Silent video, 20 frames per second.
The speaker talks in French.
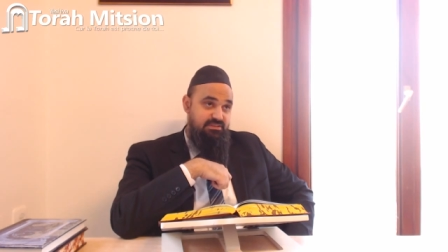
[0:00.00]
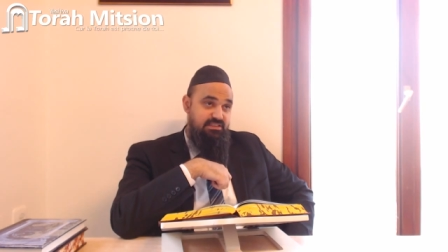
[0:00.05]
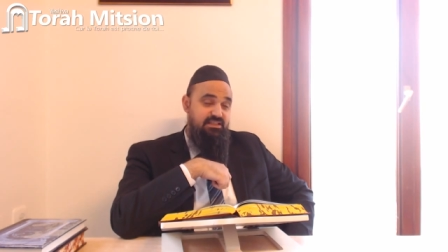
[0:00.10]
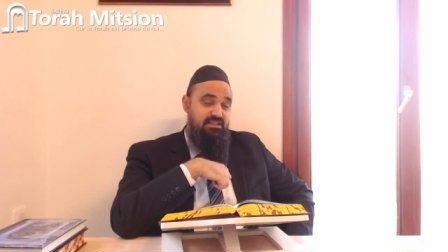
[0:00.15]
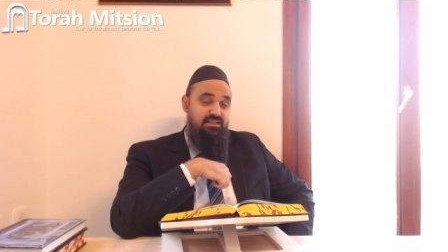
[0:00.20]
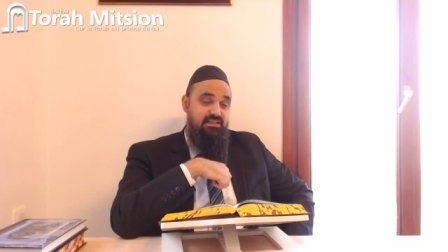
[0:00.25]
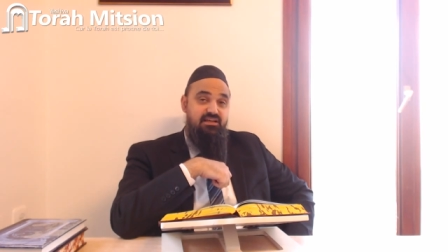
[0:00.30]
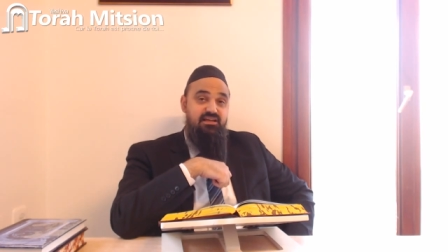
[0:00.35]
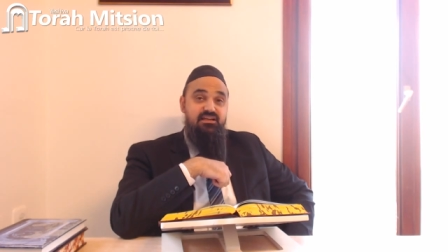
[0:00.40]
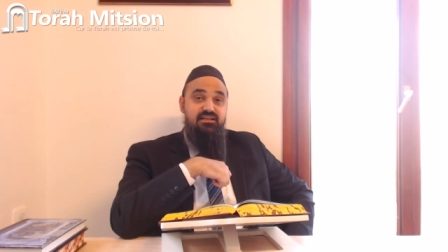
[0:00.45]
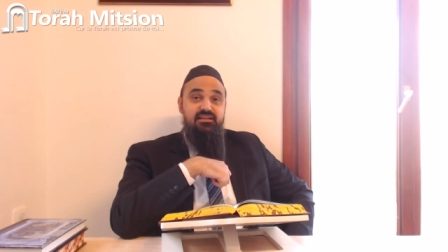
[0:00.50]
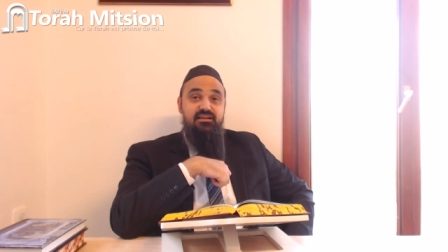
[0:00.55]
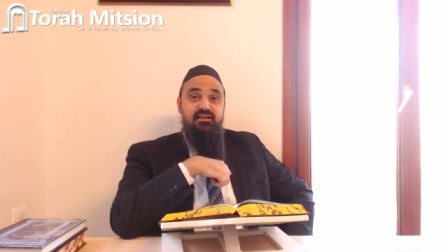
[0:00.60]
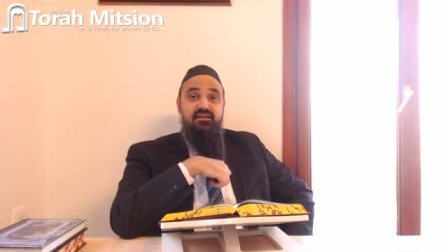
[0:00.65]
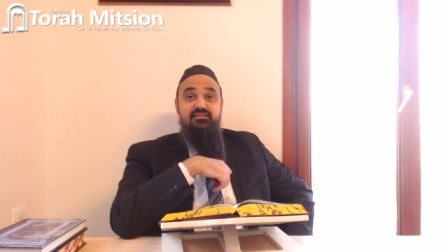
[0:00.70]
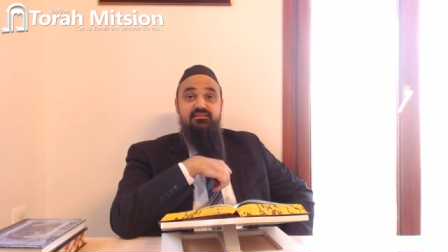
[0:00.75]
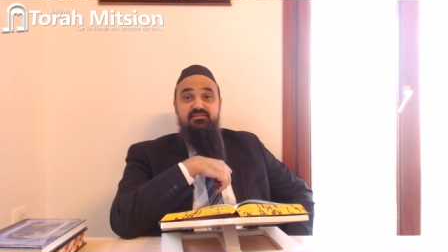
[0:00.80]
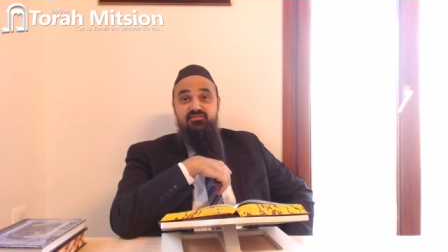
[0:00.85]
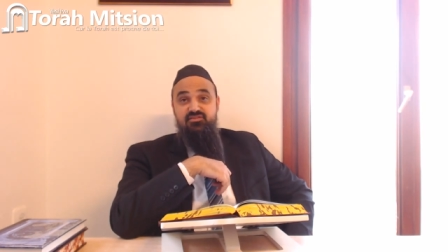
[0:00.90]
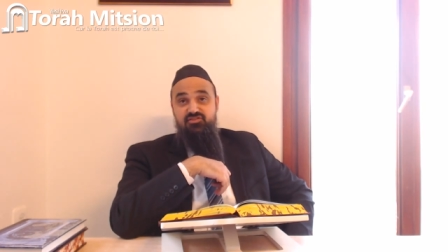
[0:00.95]
La halakha, elle est
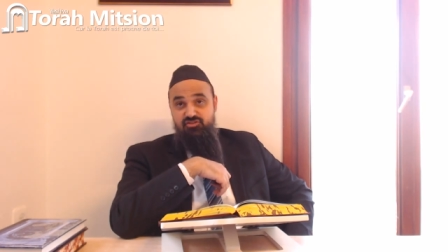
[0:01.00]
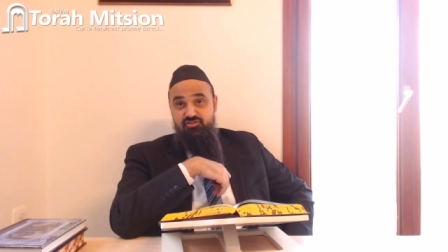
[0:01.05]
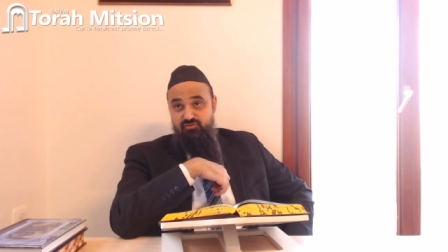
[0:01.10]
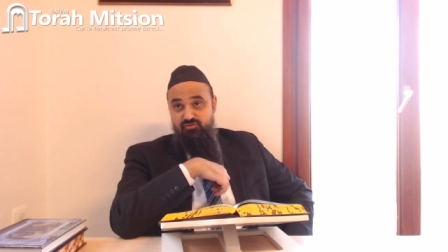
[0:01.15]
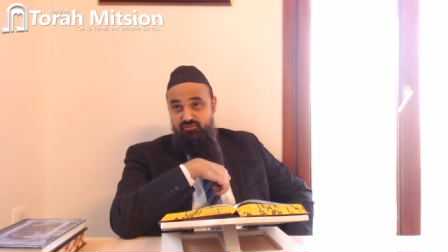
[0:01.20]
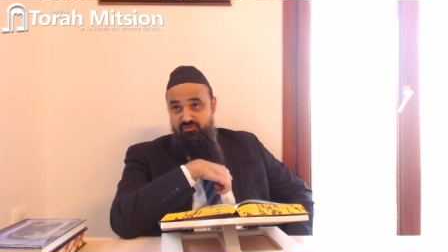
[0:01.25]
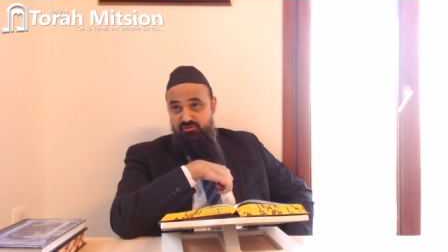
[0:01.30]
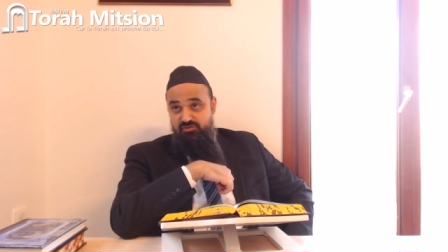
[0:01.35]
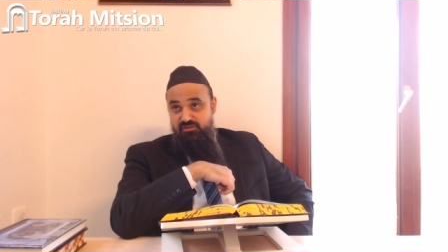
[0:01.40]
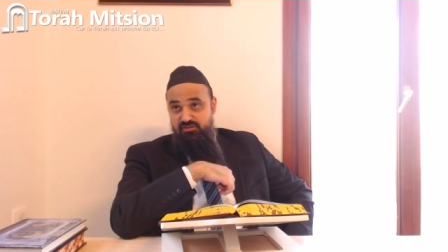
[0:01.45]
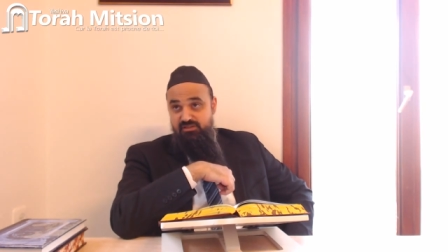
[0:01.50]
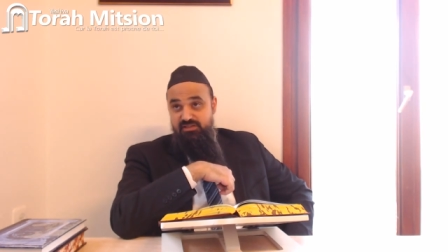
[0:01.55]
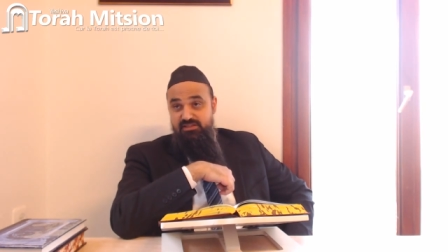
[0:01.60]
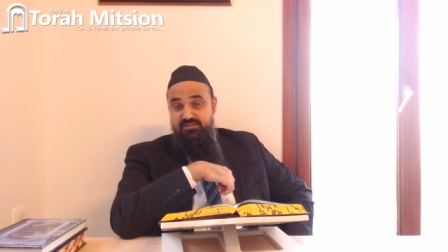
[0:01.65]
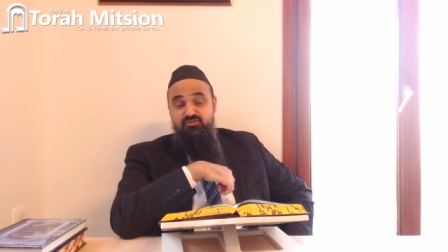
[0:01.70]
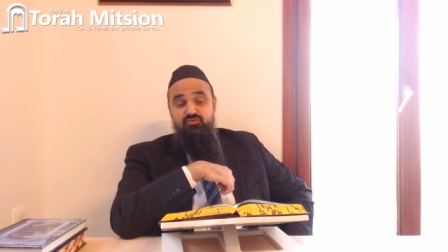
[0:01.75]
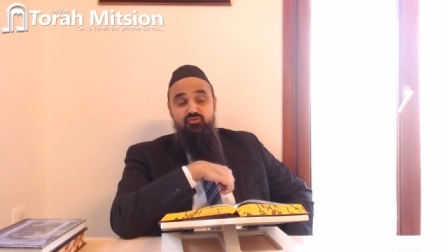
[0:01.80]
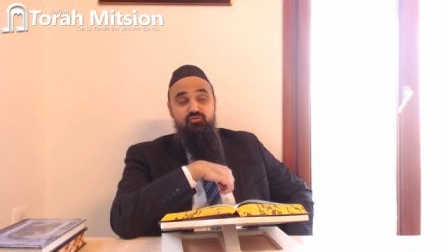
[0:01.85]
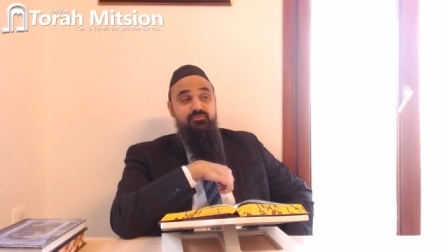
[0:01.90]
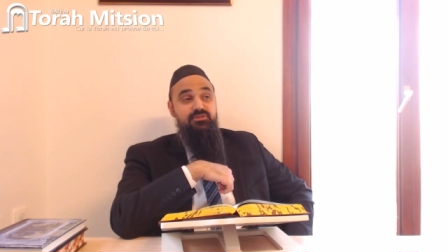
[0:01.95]
Khatsi Shiur.
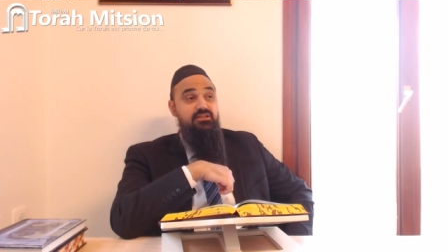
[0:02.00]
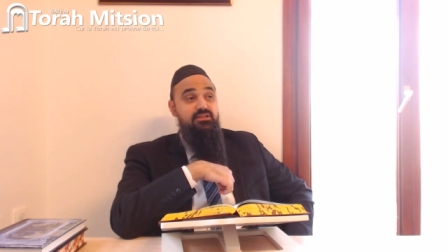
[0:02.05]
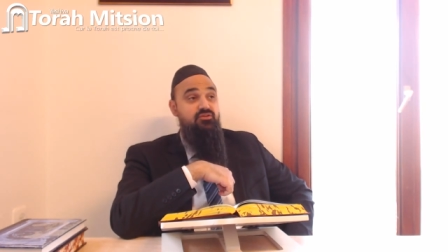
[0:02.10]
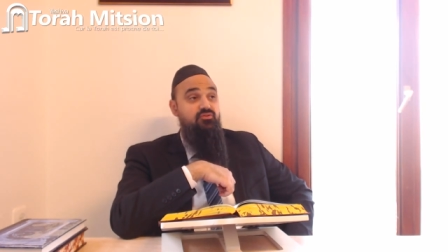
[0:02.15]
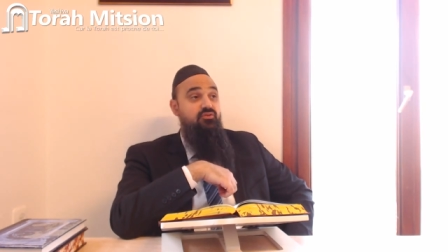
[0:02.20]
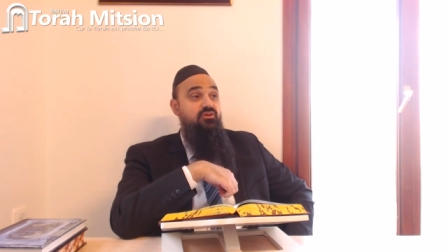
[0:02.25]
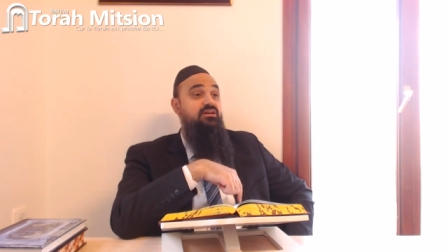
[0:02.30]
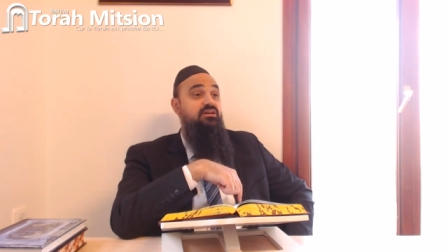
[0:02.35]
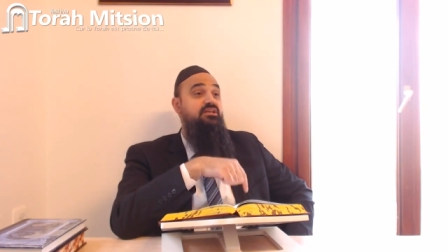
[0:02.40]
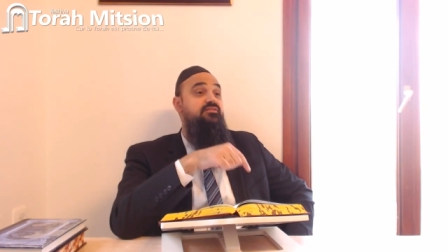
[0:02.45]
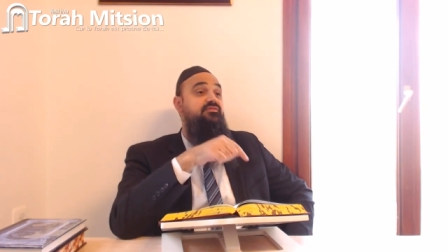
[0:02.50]
Asur Minatora,